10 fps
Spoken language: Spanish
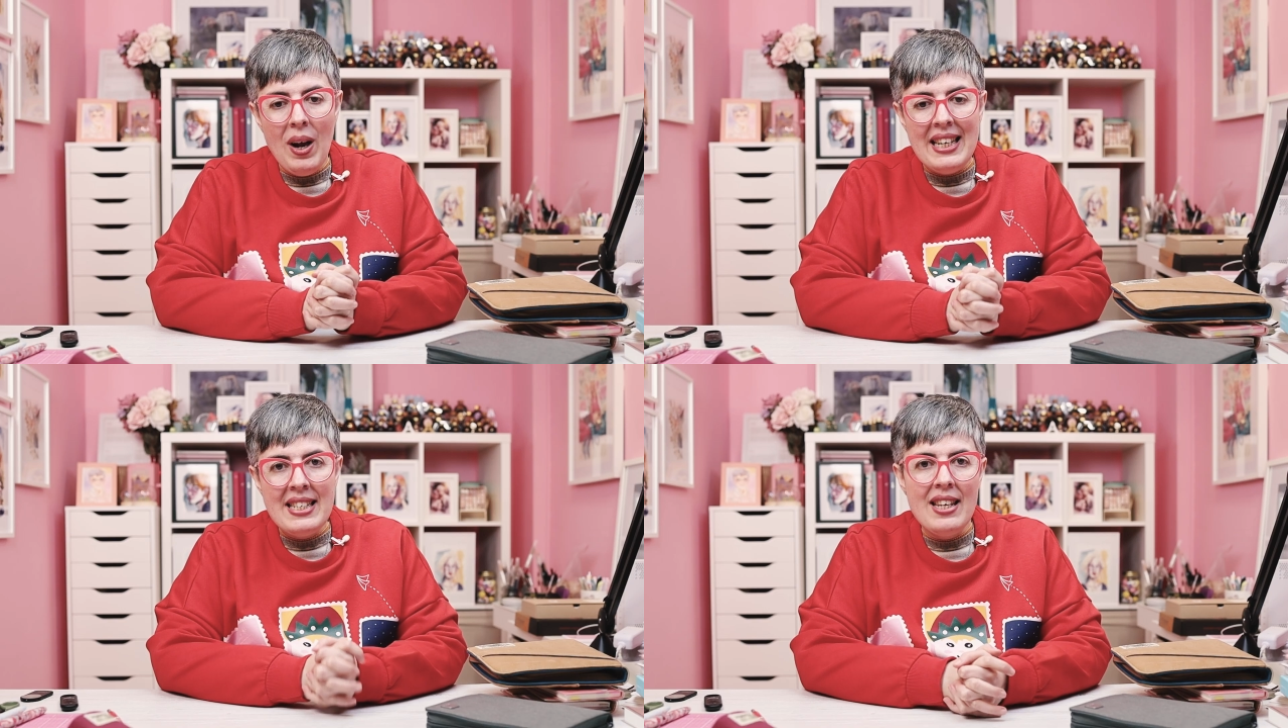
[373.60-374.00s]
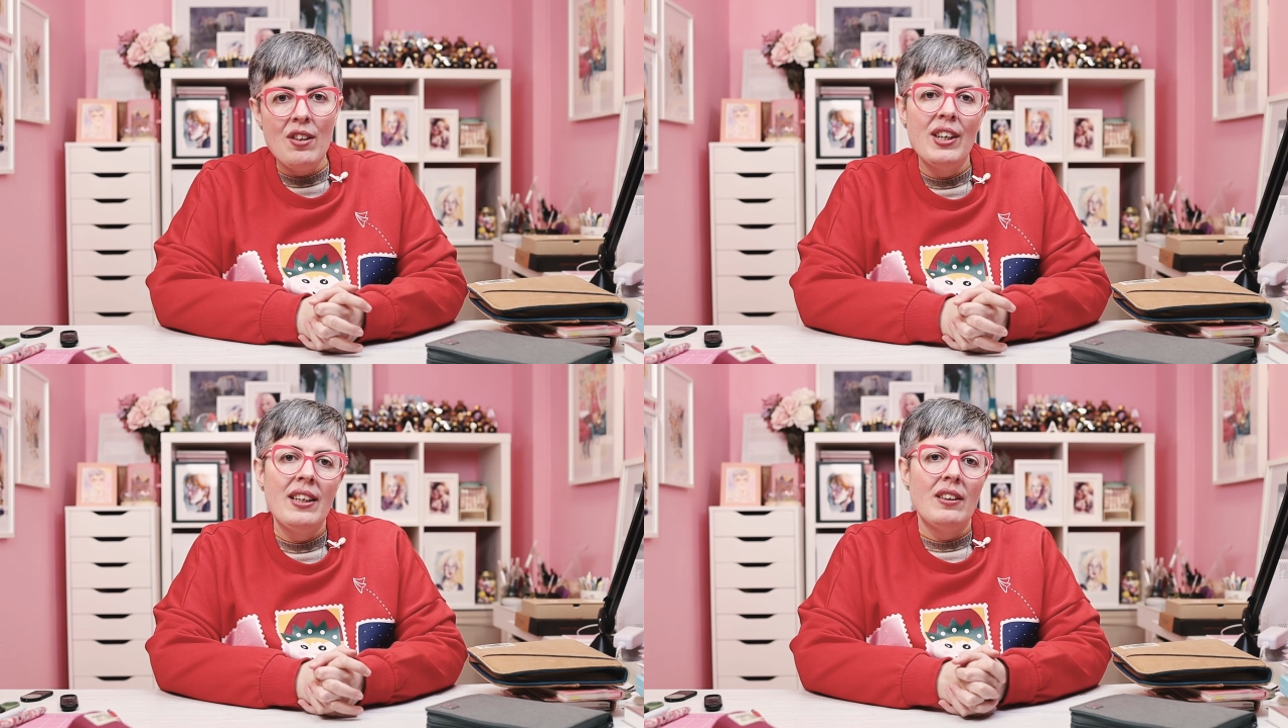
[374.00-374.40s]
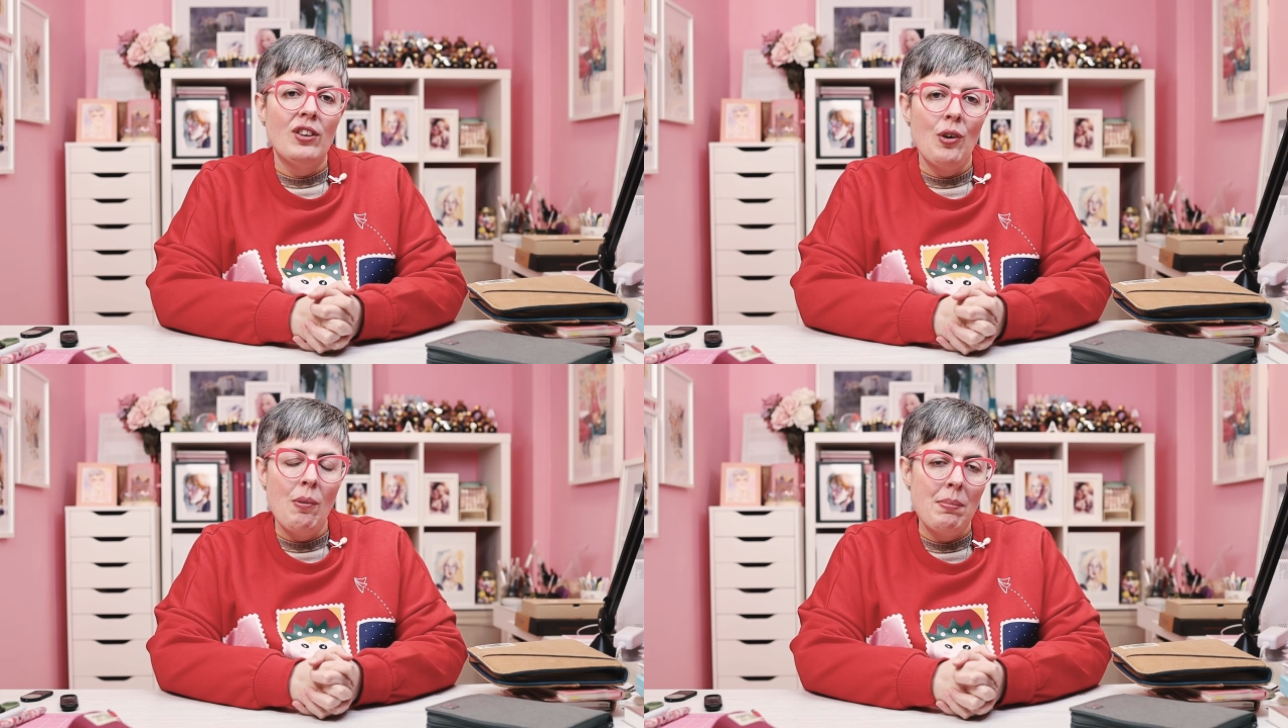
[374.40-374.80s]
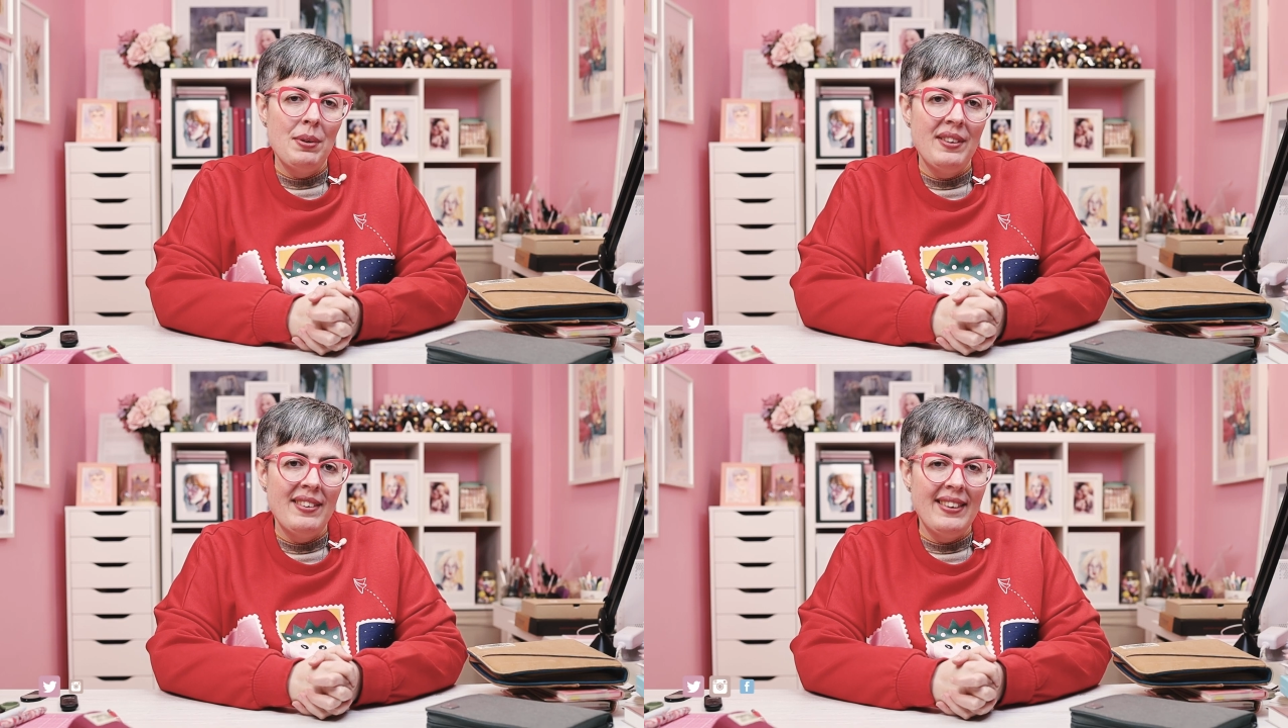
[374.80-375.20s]
¿Cuál ha sido el top
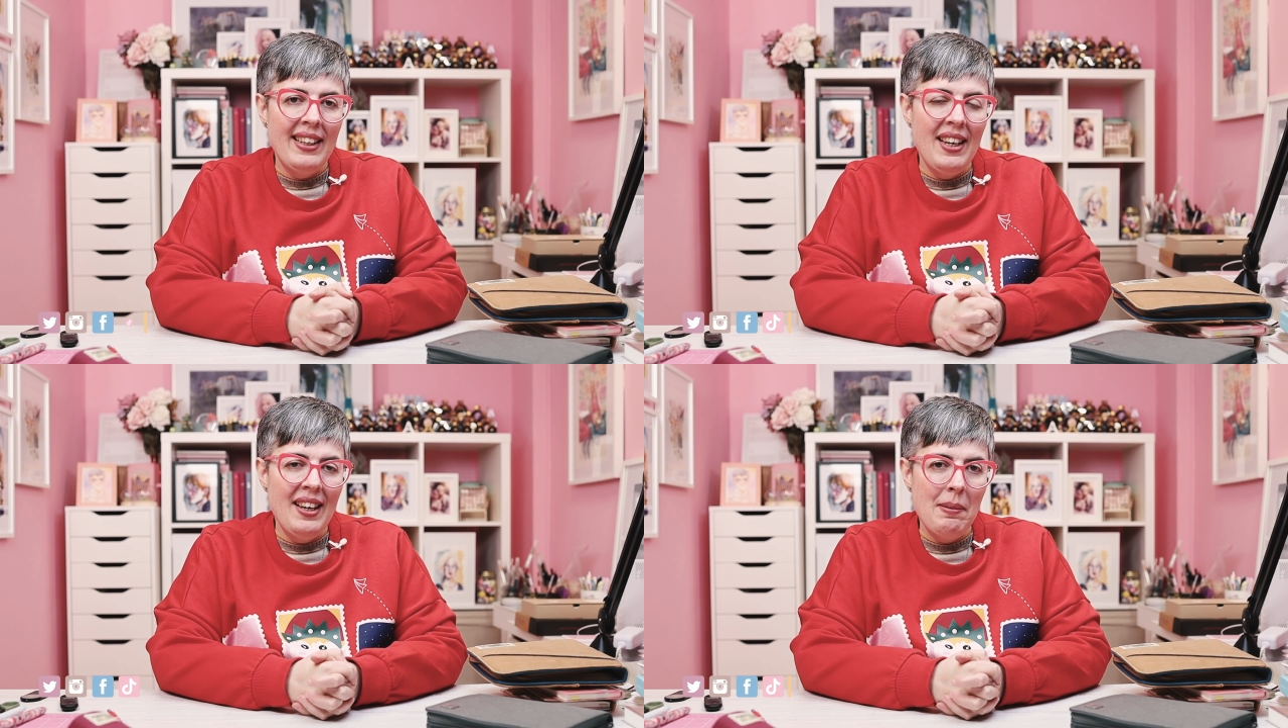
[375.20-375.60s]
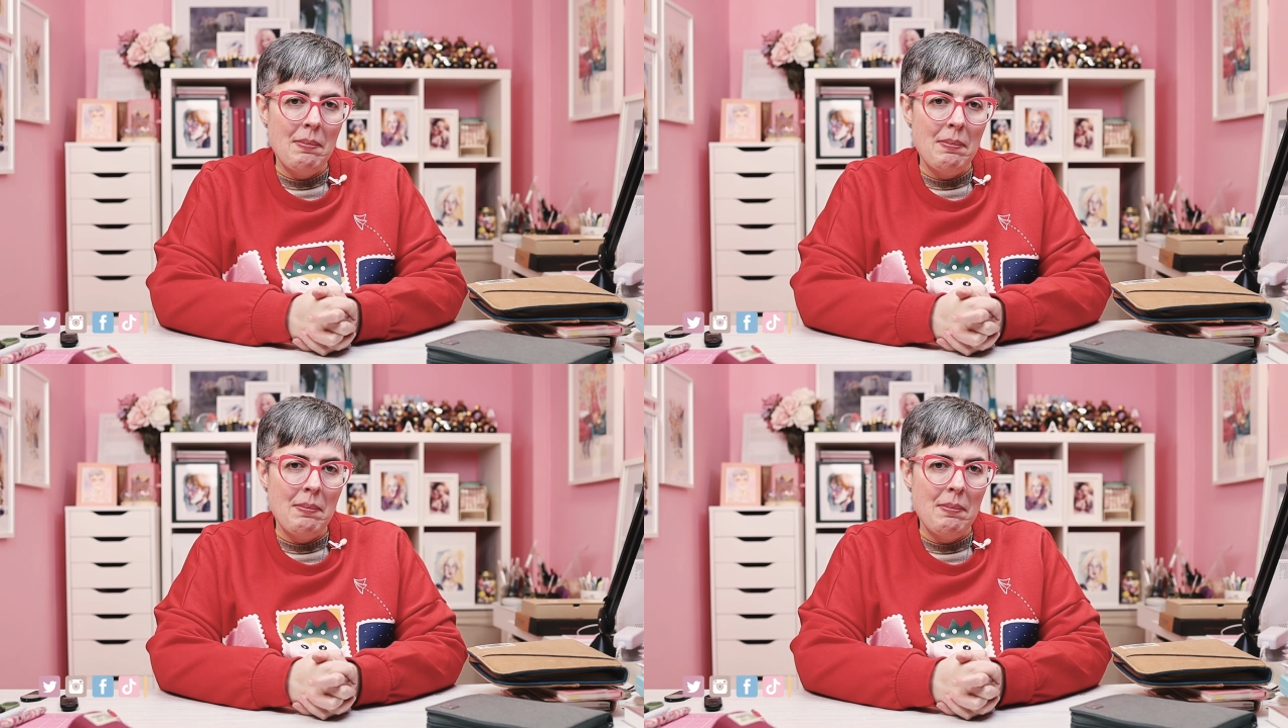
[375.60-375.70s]
de